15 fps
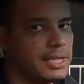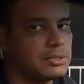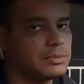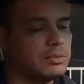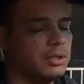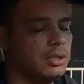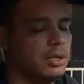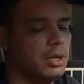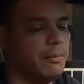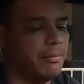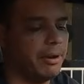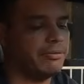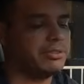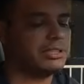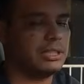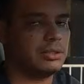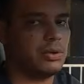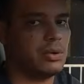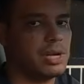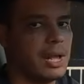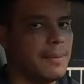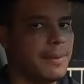mesmo para você
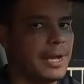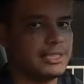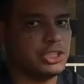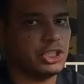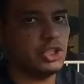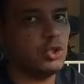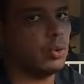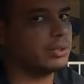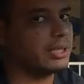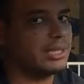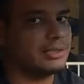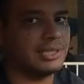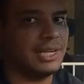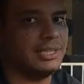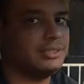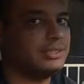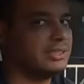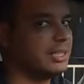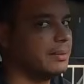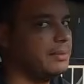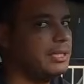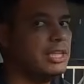trocar a marcha. Em outras áreas de
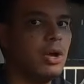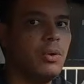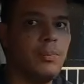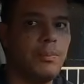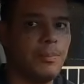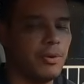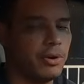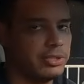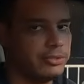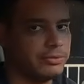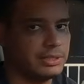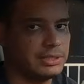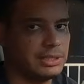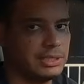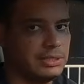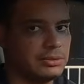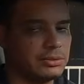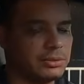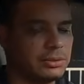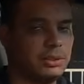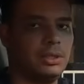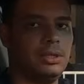exame não pode fazer
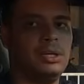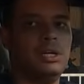isso.